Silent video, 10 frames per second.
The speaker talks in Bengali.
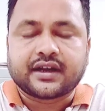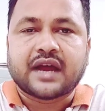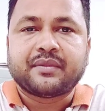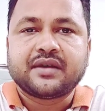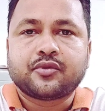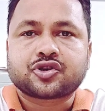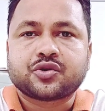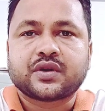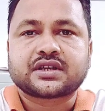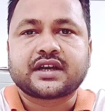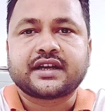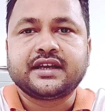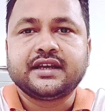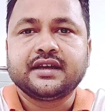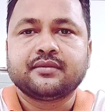গ্রামে
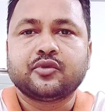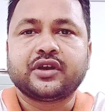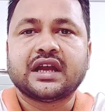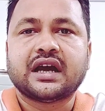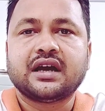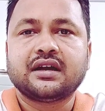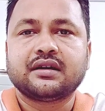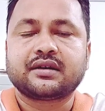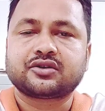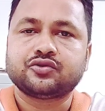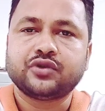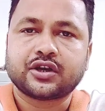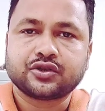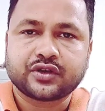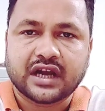বসবাসকারী মহিলা শুধু
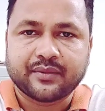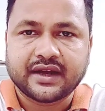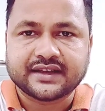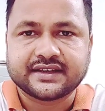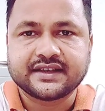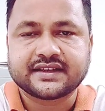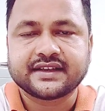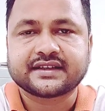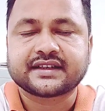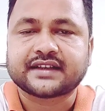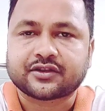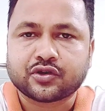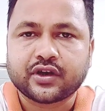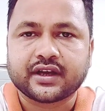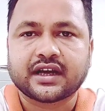এখন তো গ্রামে আইসিডি সেন্টার থাকে তাই তো
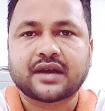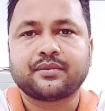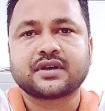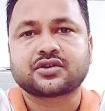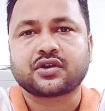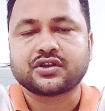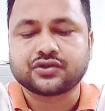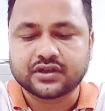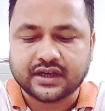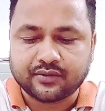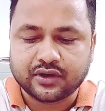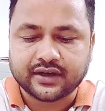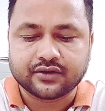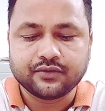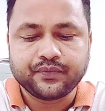নয় গ্রাম বা শহরাঞ্চলে যাই বলি
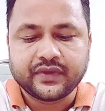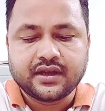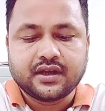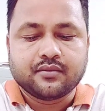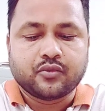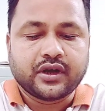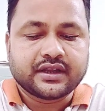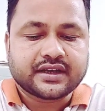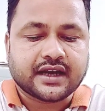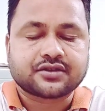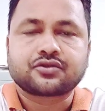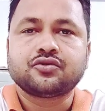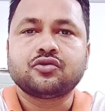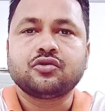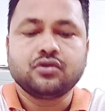না কেন মহিলাদের
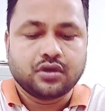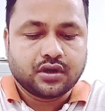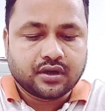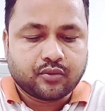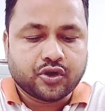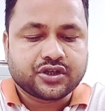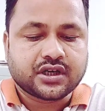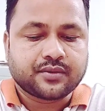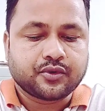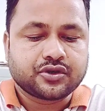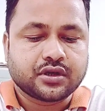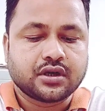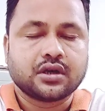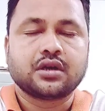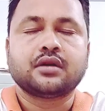স্বাস্থ্য পরিষ্কার
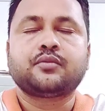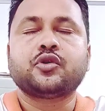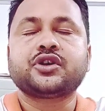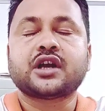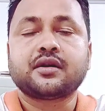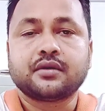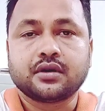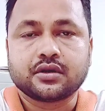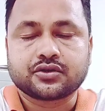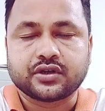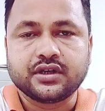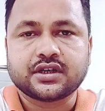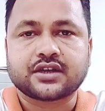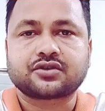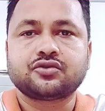পরিকার সরি
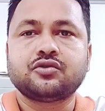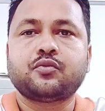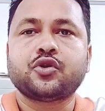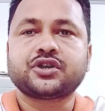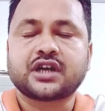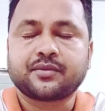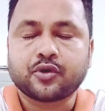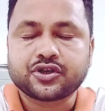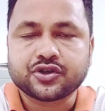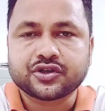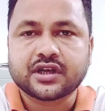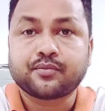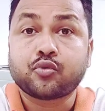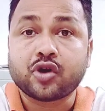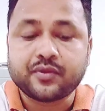স্বাস্থ্য পরিষ্কার পরিচ্ছন্নতা
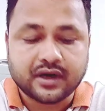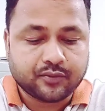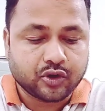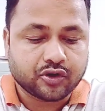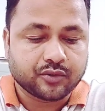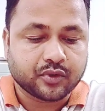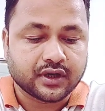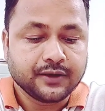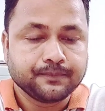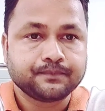পরিবার পরিকল্পনা